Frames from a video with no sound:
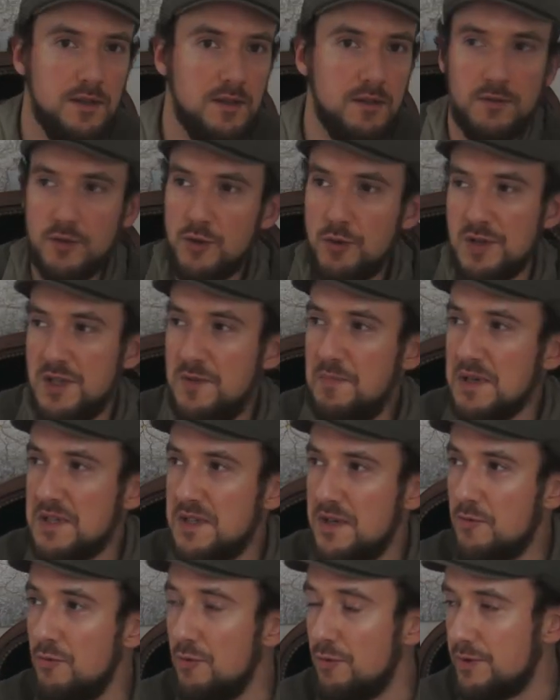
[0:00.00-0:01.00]
on choisit pas
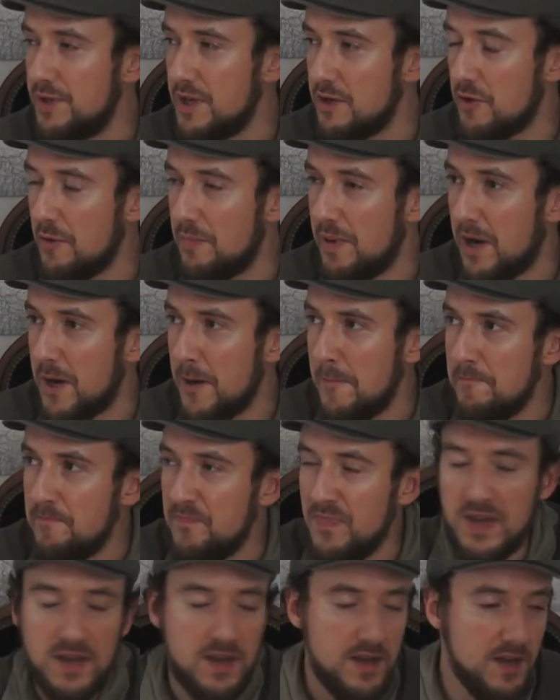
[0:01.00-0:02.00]
ses goûts quelque part.
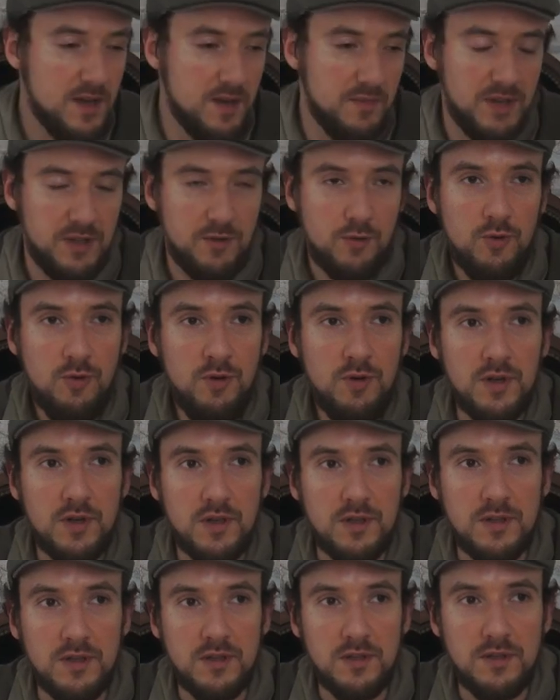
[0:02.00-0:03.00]
Mais du coup,
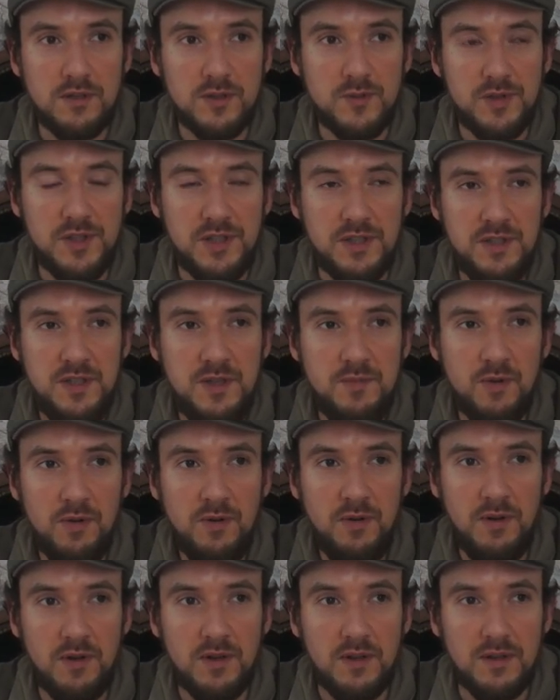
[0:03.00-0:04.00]
je m'étais dit,
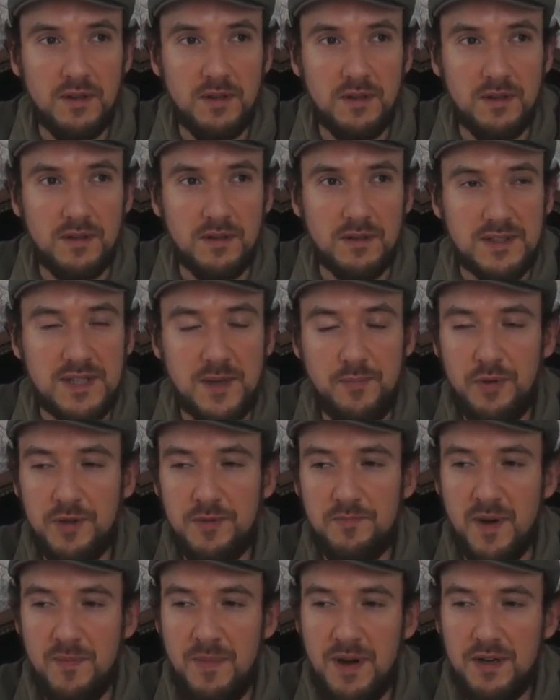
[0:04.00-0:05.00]
bon, ça peut
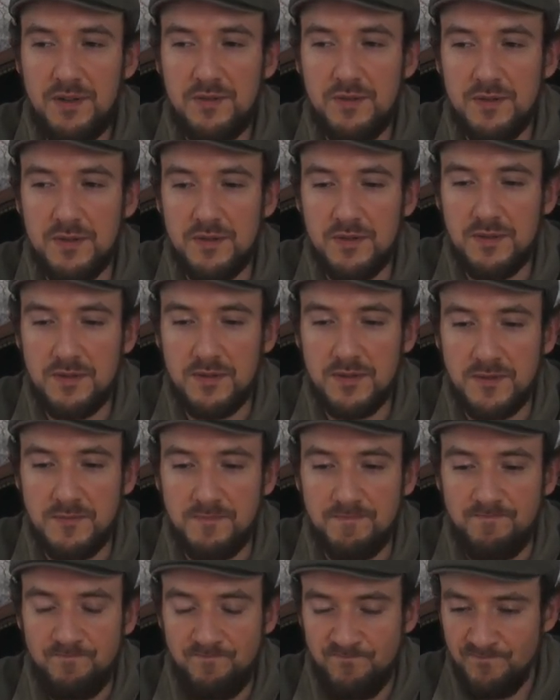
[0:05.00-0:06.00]
être pas mal
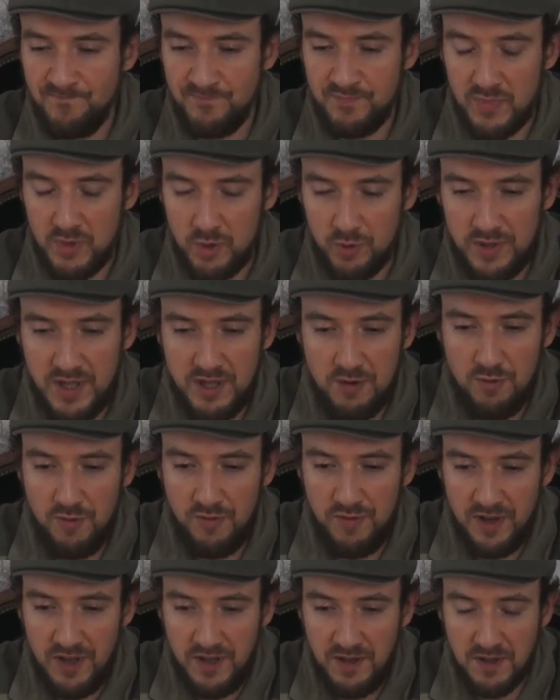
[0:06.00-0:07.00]
de, de
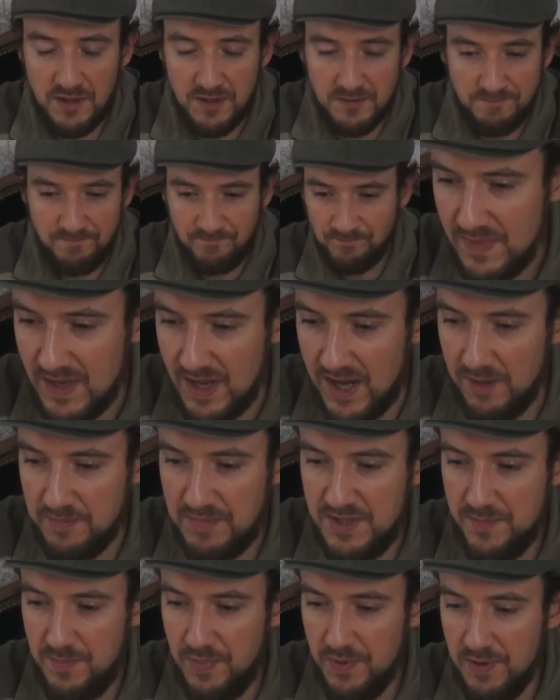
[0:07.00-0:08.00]
découvrir un
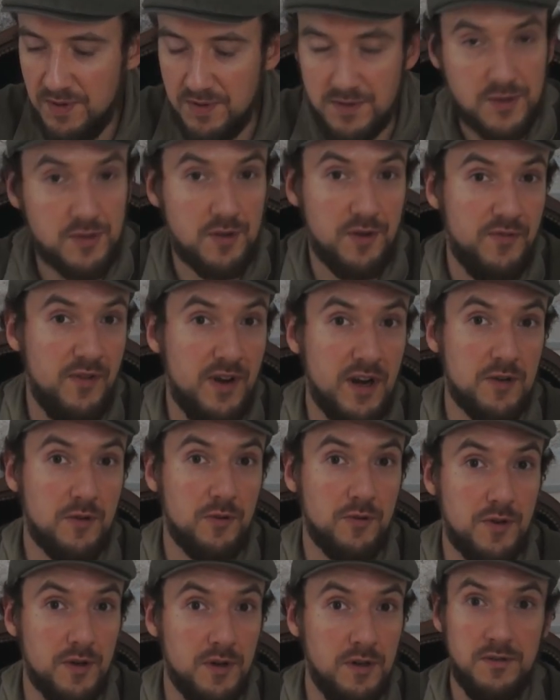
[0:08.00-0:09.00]
petit peu ce que fait la
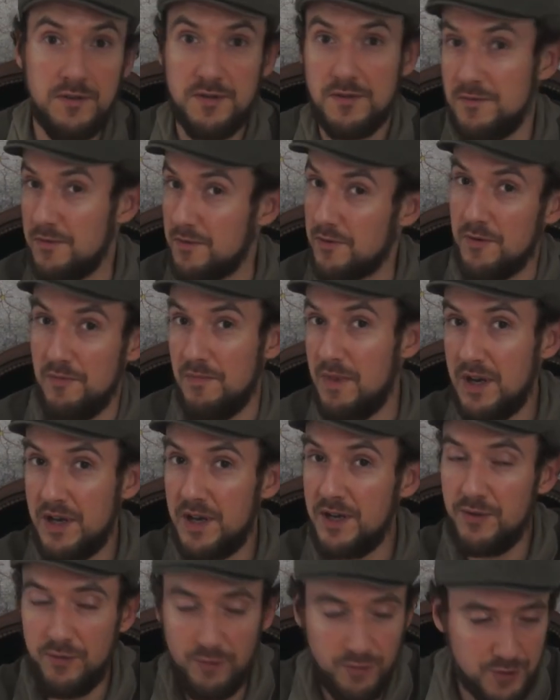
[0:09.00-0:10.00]
concurrence. Donc
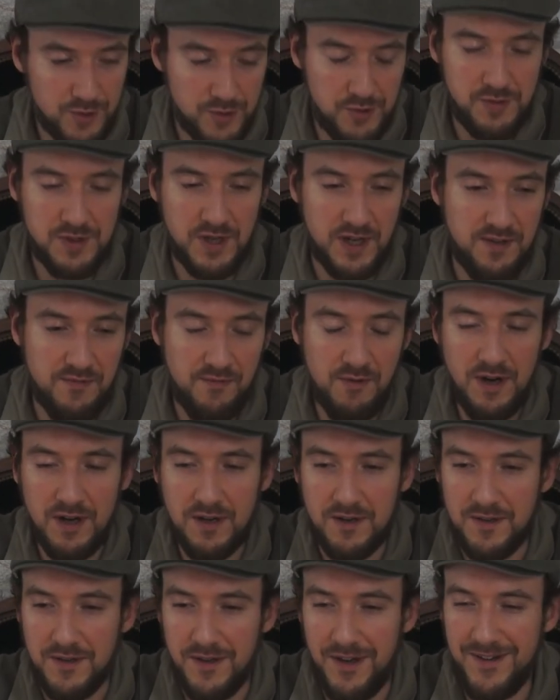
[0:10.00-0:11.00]
malgré tout, je suis allé voir